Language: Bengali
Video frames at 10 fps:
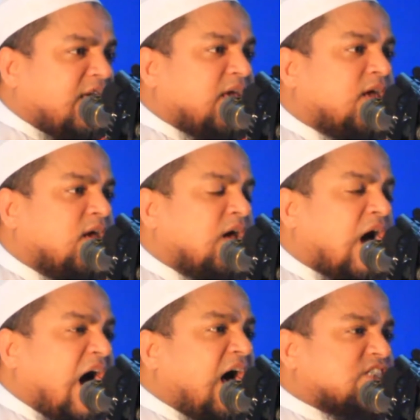নারী
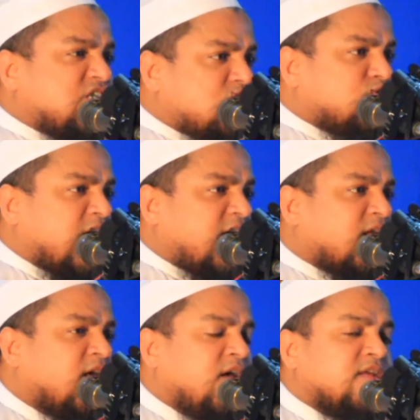আর
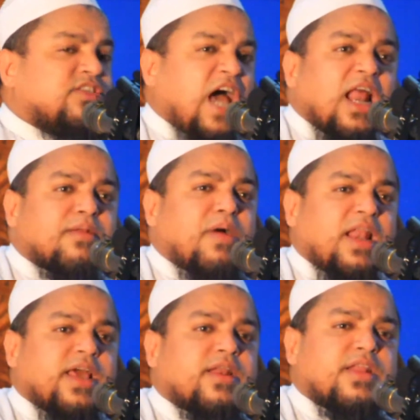শিশুদের
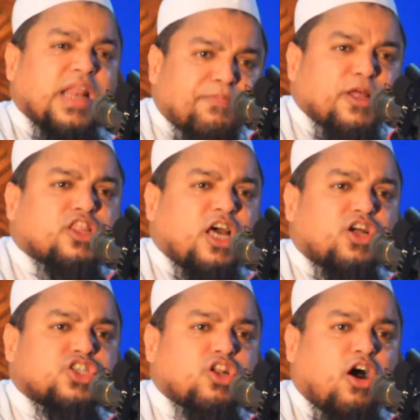জানমালের নিরাপত্তা
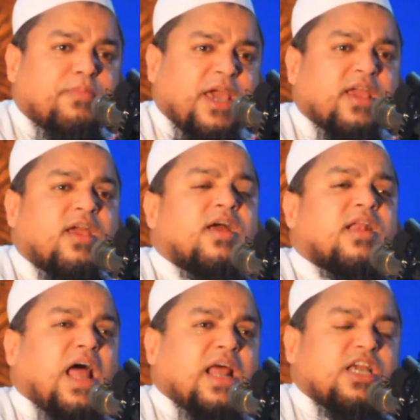নষ্ট হবে
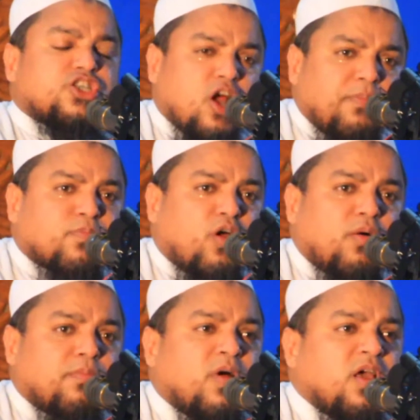নারীর
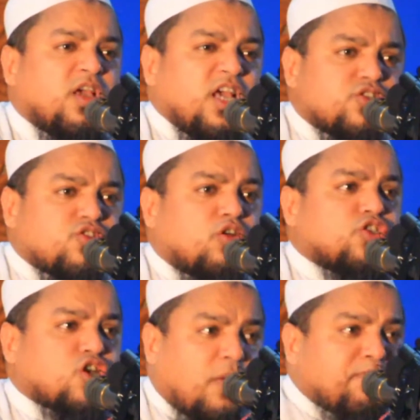সম্ভ্রম
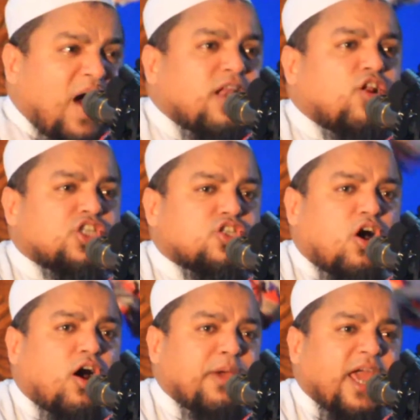ইজ্জত সম্মান
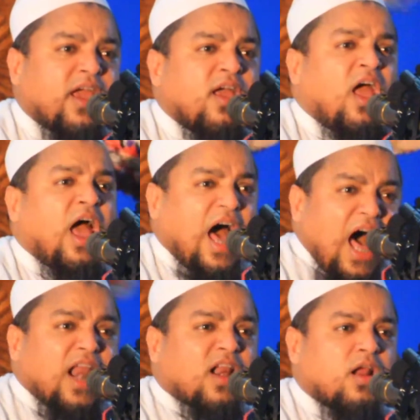নষ্ট হবে
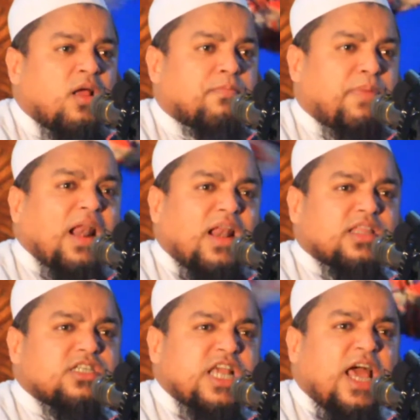আর
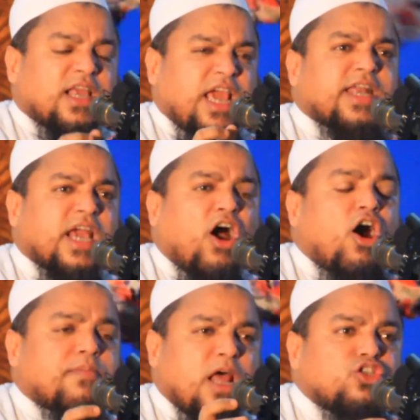বাংলাদেশের খেটে
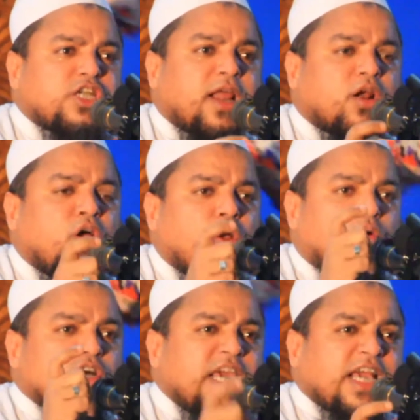খাওয়া মানুষের
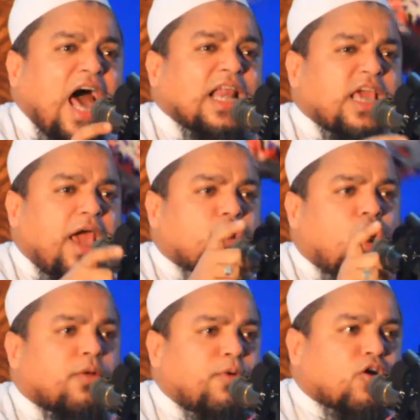অধিকারকে
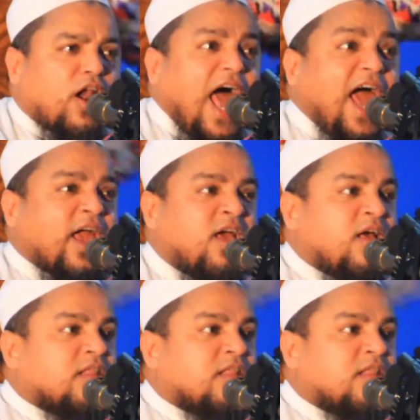খর্ব করে